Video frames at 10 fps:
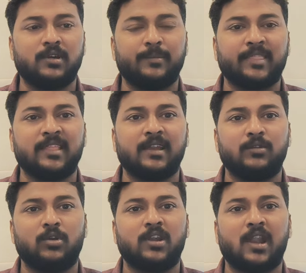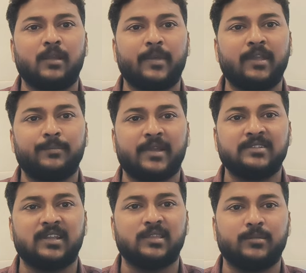పద్నాలుగు నూట నలభై
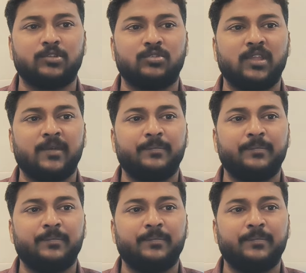పైసలు అయితే పడుతుంది